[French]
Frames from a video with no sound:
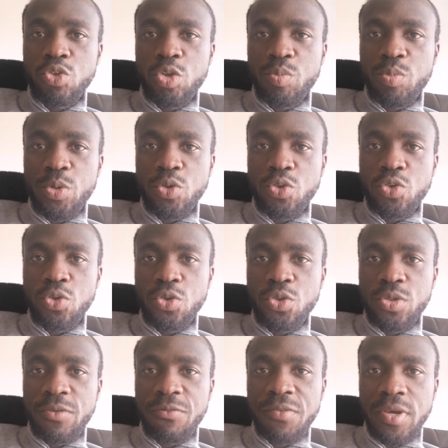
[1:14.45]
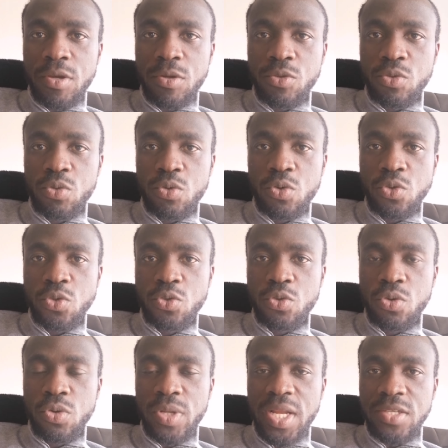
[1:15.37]
tu peux juste faire un tour
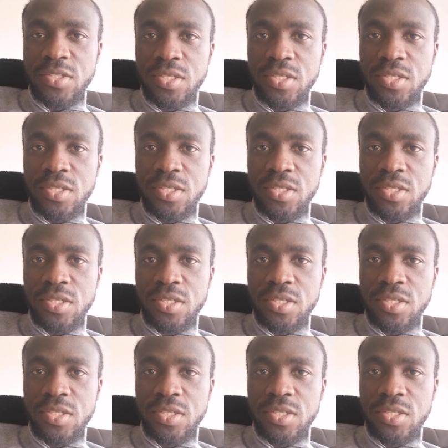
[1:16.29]
sur la